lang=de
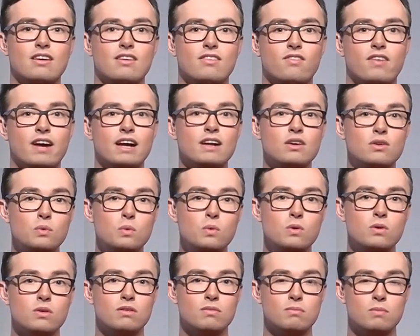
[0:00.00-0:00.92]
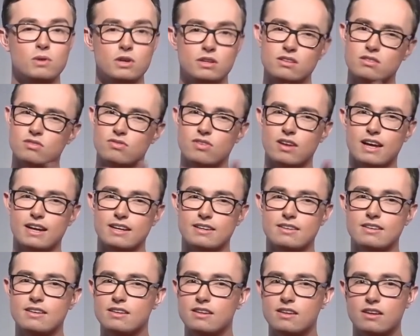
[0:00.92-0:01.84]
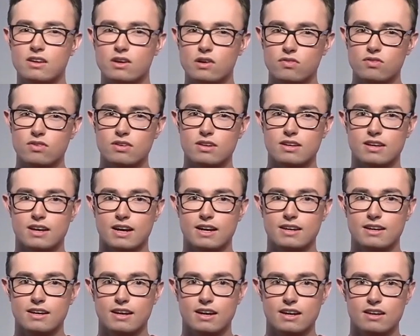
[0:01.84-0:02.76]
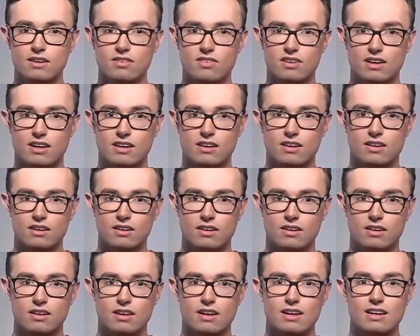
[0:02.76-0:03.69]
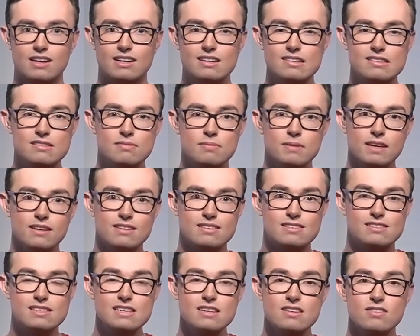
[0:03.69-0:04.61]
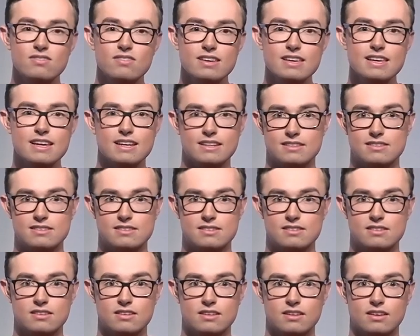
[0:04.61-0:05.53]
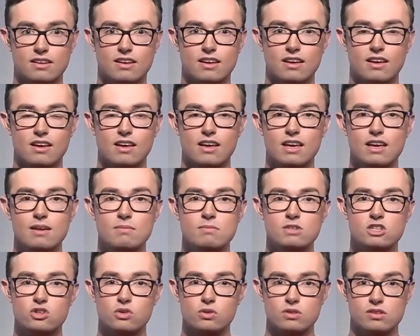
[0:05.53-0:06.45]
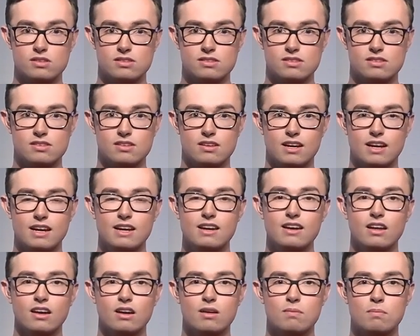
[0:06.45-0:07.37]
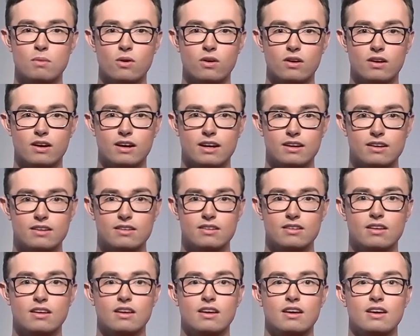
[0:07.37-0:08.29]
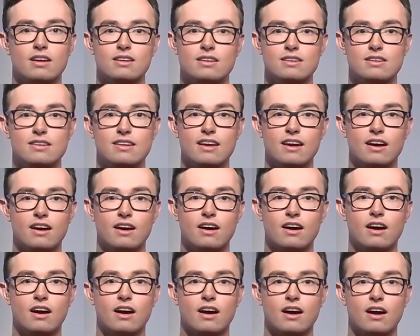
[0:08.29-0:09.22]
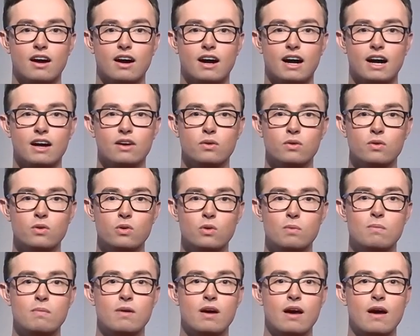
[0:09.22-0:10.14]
Weil du möchtest vielleicht nicht in der Öffentlichkeit erkannt werden. Deswegen sind wir jetzt im Schutz, in der Geborgenheit der anonymen